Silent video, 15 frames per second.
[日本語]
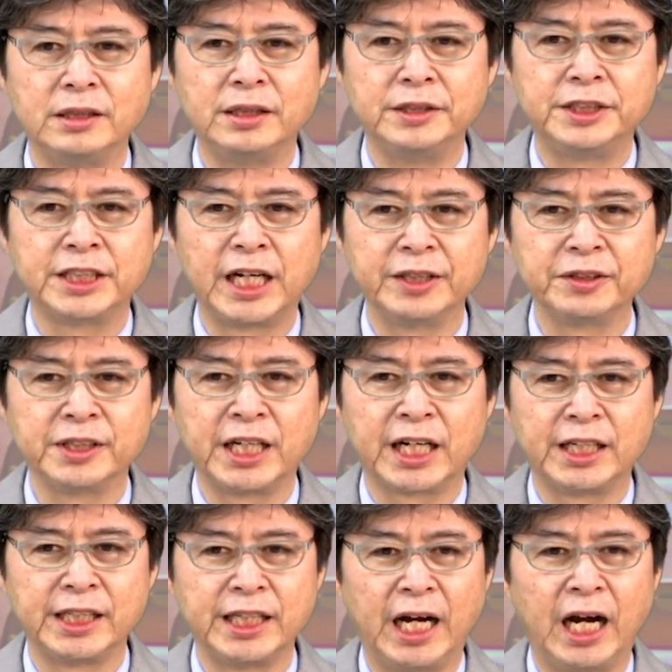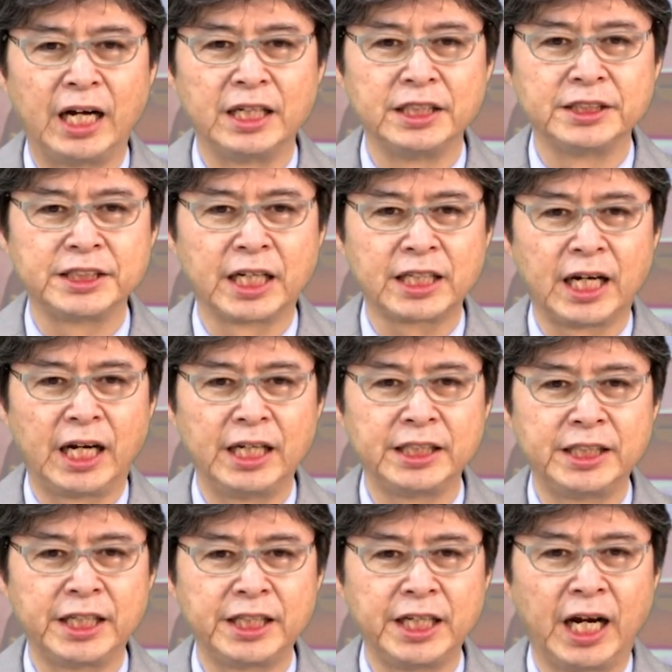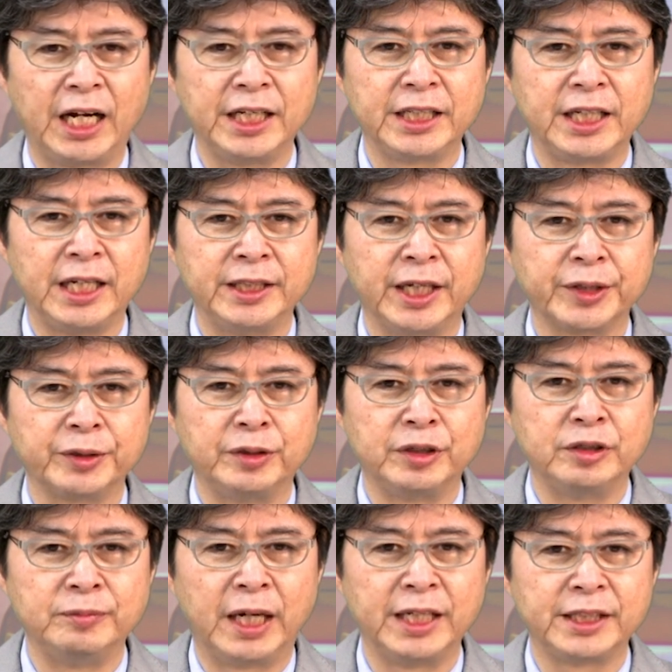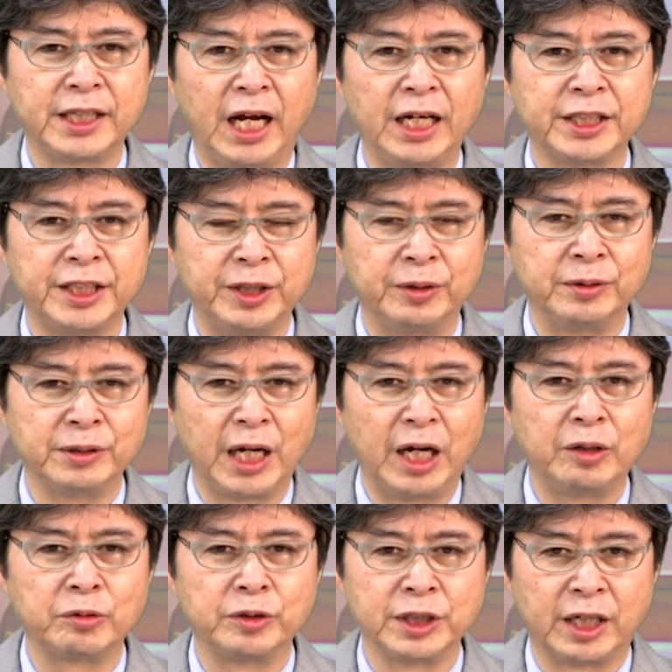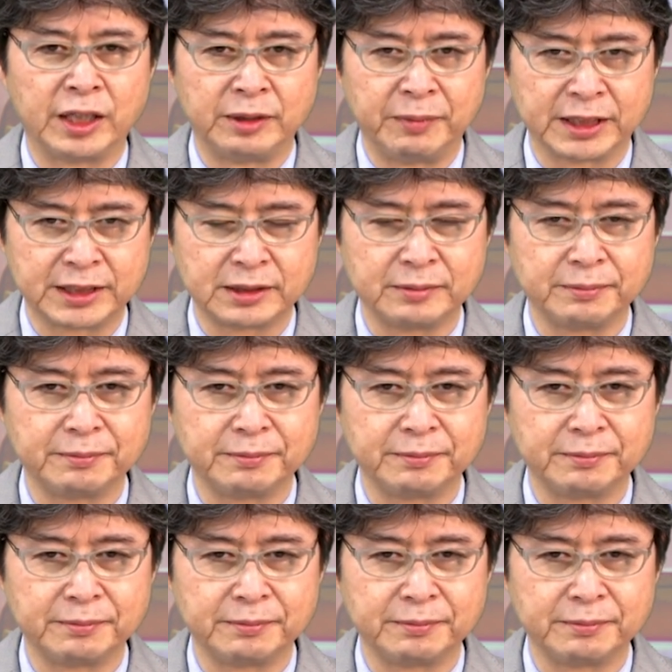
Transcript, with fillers: 時間の流れや社会的背景などを踏まえた議論が行われます。